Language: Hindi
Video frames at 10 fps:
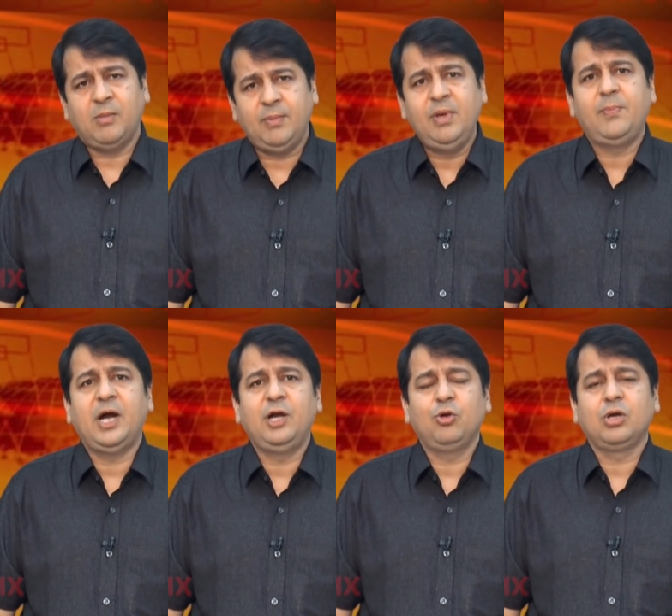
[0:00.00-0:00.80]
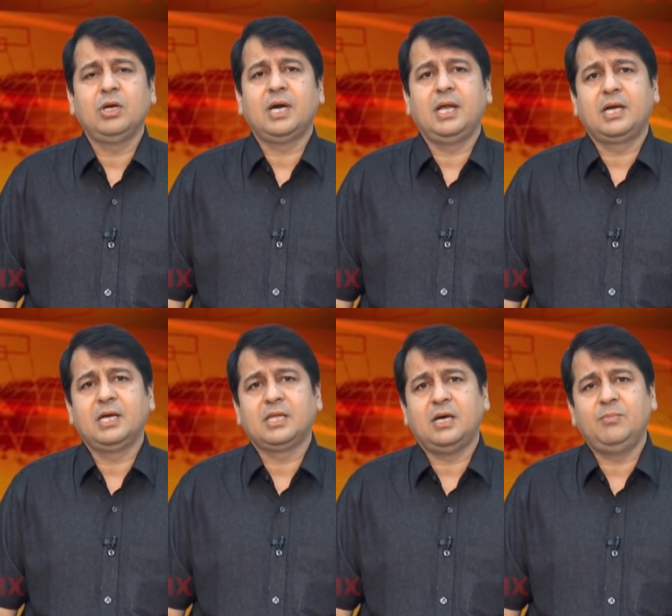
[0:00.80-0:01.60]
तमाम ही पार्टियों के
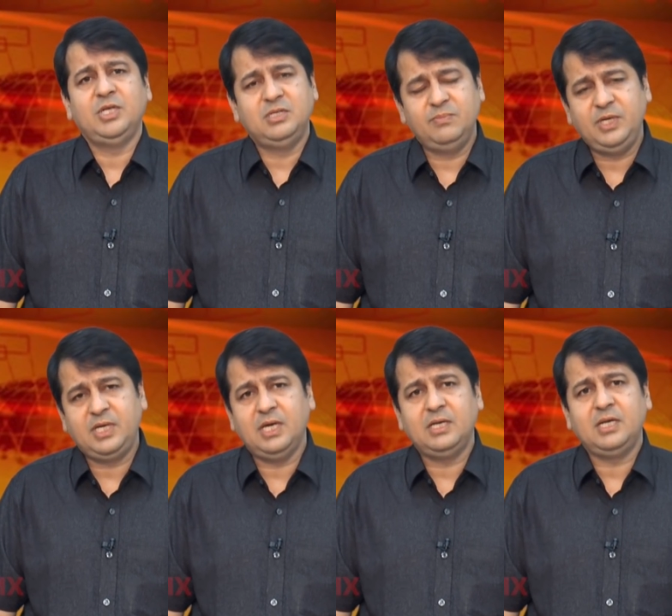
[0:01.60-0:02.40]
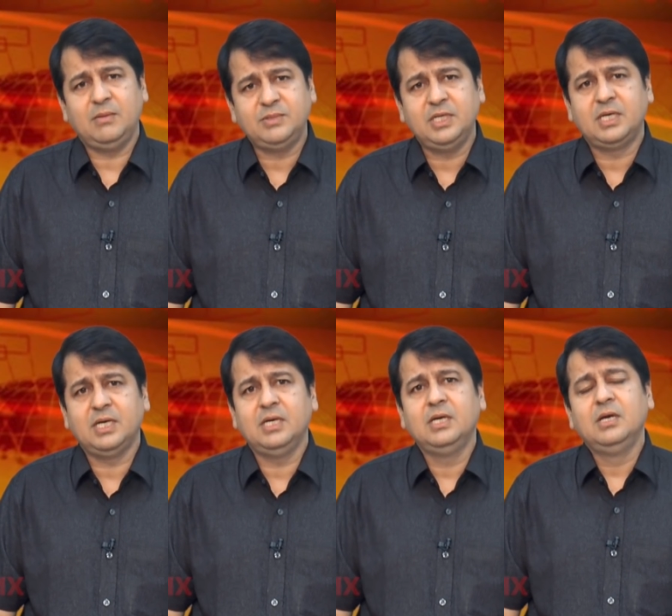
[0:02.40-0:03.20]
कार्यकर्ता बीजेपी के टीएमसी के